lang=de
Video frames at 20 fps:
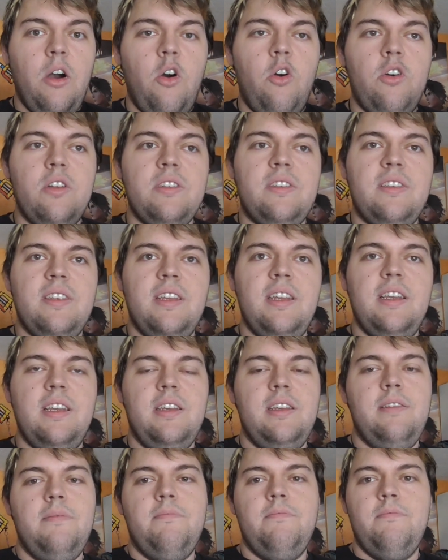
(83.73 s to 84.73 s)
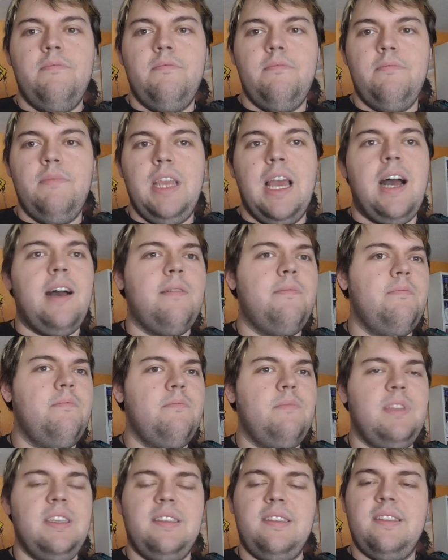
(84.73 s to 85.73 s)
Und äh, ja,
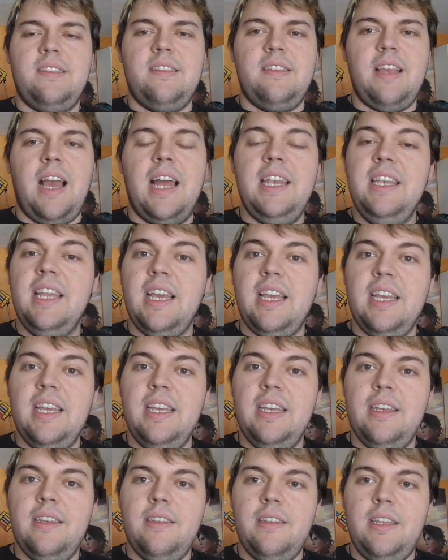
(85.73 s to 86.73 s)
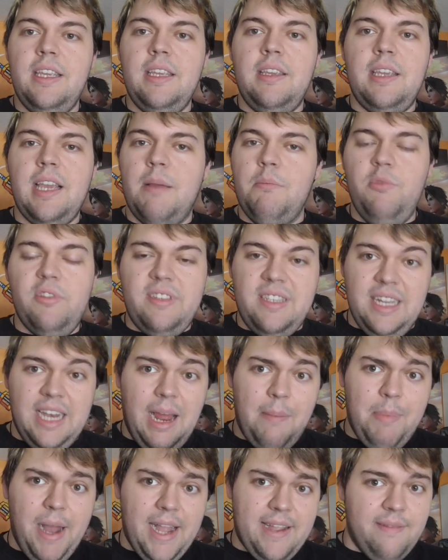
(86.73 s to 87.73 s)
das andere, ich musste
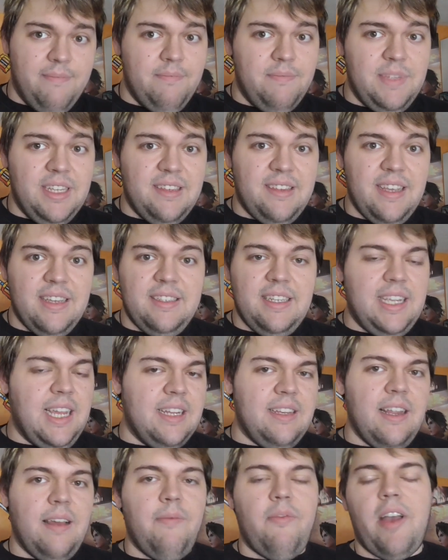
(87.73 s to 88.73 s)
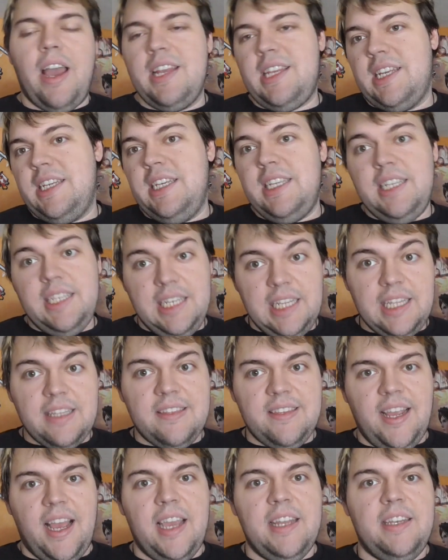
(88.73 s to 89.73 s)
da backen. Das heißt, ich hatte am Freitag nicht
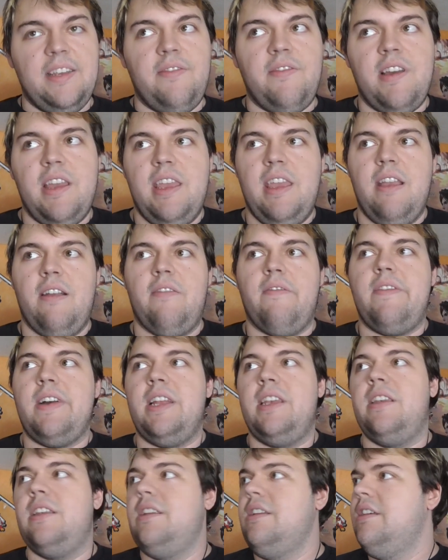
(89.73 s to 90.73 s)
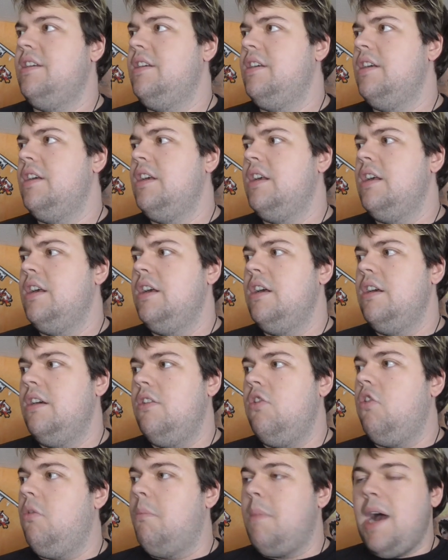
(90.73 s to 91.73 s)
die Zeit. Ich war irgendwann
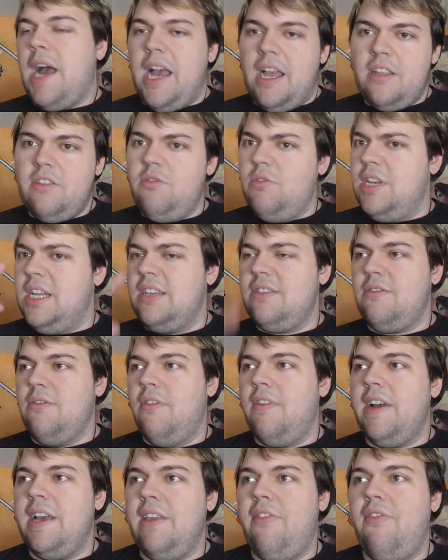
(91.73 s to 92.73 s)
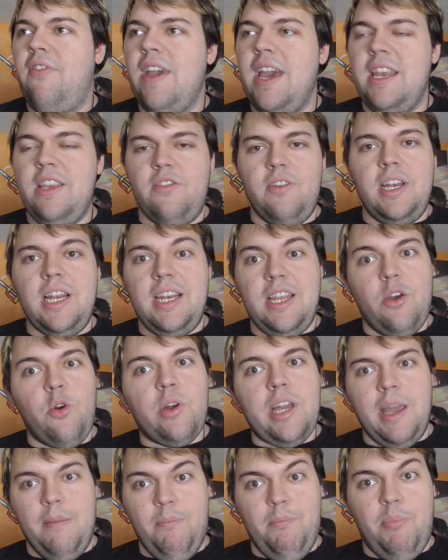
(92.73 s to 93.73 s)
um 8 oder so war ich fertig und hatte
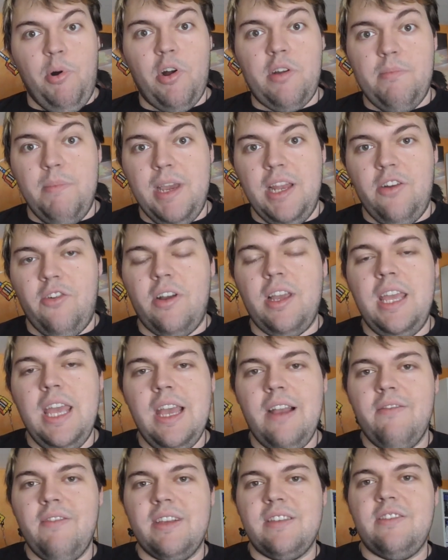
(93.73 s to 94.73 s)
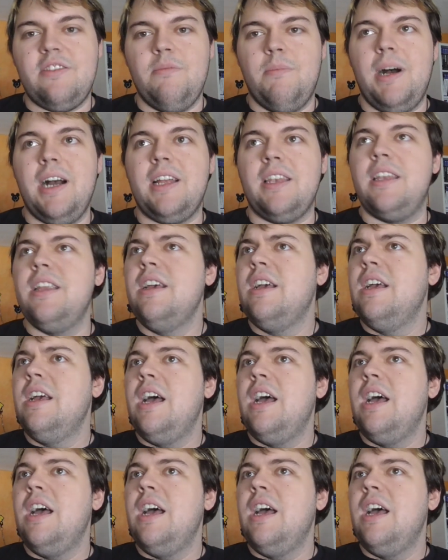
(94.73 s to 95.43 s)
auch keinen Bock mehr noch irgendwas zu machen.